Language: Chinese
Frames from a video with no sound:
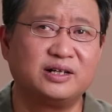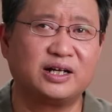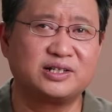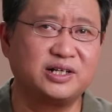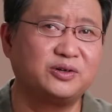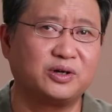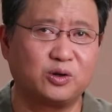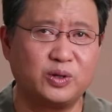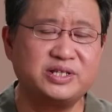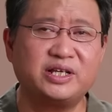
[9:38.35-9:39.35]
啊，这里有个
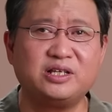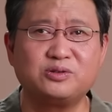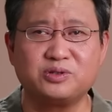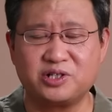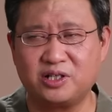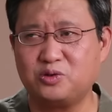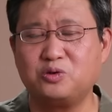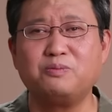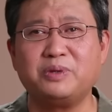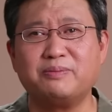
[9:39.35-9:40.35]
关键因素值得
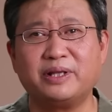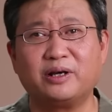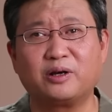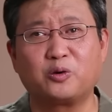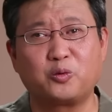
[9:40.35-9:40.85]
军迷们的